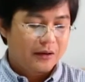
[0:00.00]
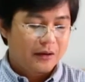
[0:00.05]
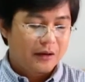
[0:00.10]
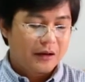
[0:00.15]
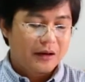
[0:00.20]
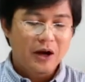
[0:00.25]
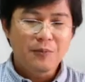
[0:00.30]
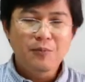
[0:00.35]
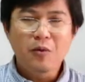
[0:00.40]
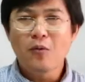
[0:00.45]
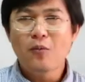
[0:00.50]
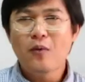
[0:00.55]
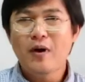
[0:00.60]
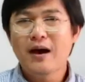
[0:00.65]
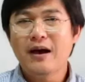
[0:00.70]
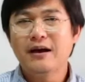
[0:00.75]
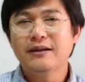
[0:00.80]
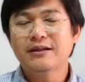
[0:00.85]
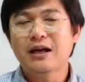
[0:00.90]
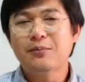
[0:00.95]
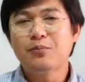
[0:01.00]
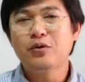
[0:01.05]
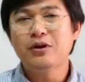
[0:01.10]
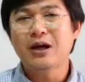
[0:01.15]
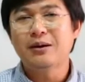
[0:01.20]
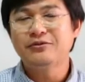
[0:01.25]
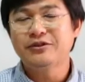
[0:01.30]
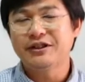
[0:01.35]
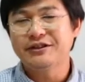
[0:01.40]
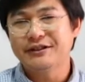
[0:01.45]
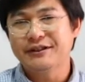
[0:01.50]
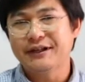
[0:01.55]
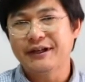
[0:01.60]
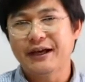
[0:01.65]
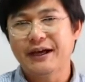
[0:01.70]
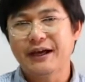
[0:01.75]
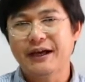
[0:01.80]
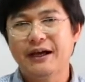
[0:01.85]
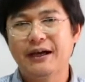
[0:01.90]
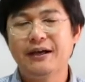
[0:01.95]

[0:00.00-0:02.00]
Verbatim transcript: เราพบว่าทั้งผู้นำศาสนา